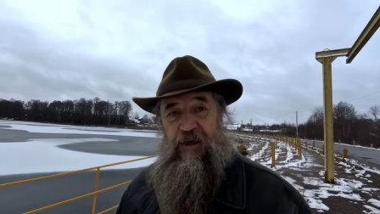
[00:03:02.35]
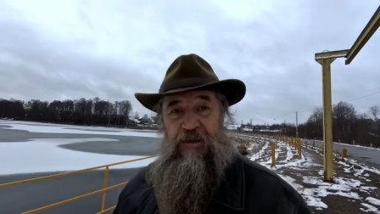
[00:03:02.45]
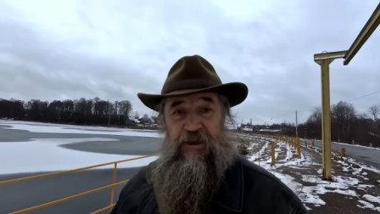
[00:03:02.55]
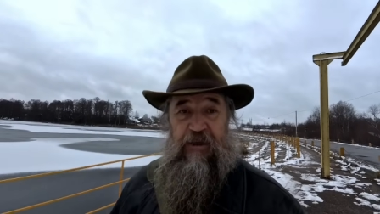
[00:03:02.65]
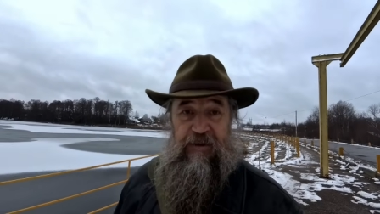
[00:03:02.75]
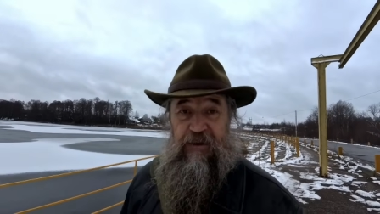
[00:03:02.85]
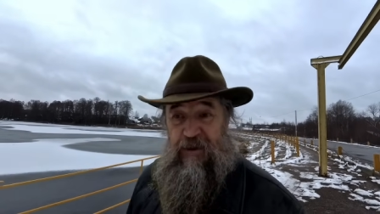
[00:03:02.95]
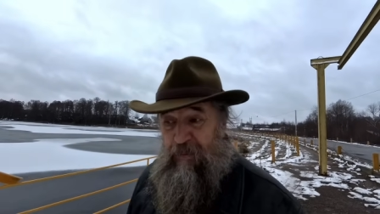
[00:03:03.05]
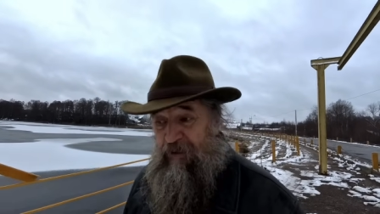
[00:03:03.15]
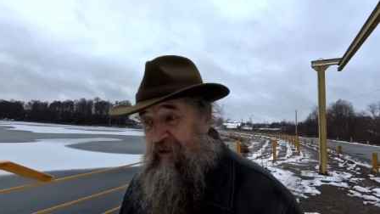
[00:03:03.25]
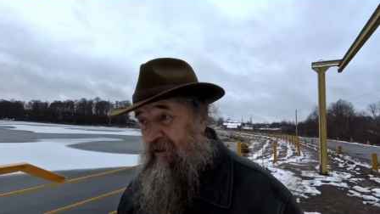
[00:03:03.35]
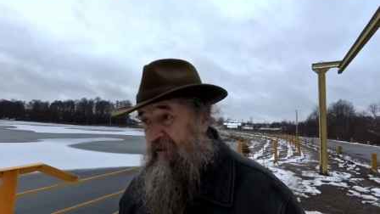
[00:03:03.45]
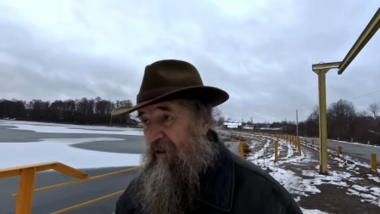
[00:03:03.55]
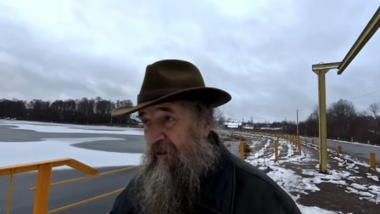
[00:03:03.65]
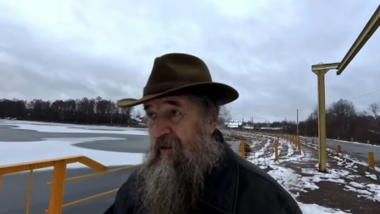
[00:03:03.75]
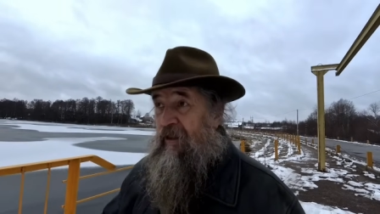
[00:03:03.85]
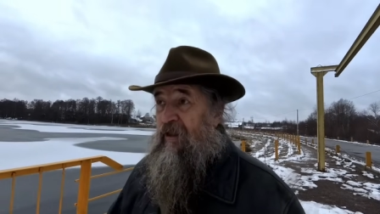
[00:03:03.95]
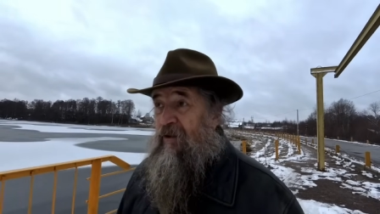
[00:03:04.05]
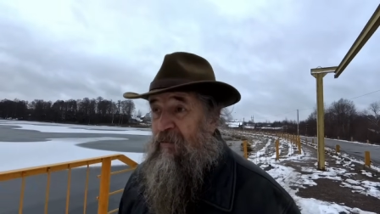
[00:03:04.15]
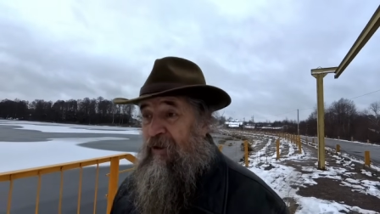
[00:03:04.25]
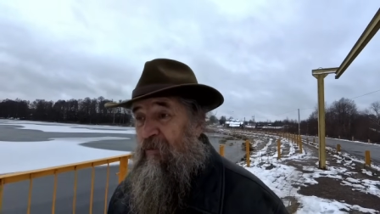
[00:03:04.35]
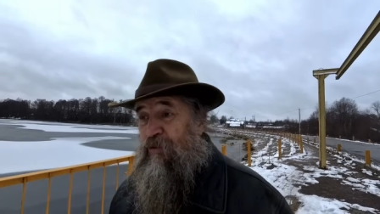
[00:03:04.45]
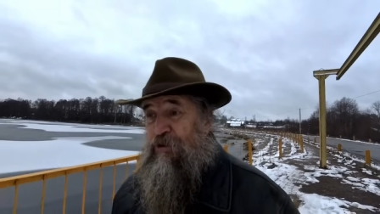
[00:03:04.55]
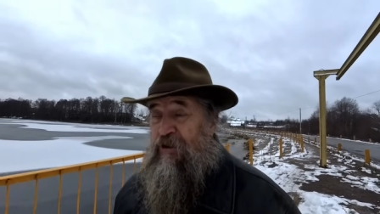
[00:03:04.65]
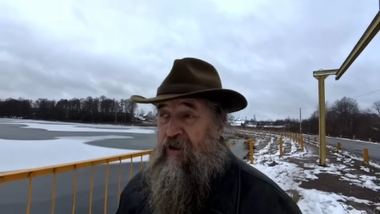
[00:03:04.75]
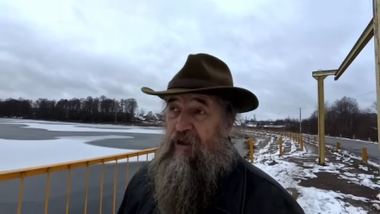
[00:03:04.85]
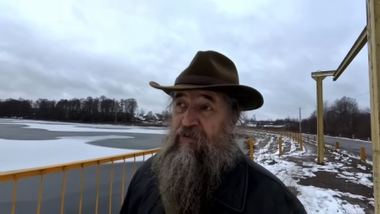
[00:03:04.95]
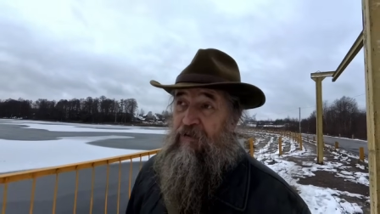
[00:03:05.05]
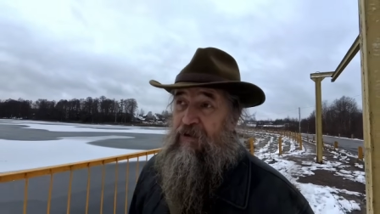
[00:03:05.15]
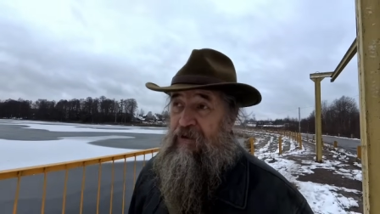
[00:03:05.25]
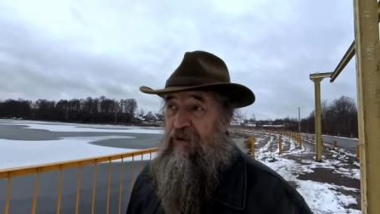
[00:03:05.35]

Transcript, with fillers: концерт не смотрел, потому что я его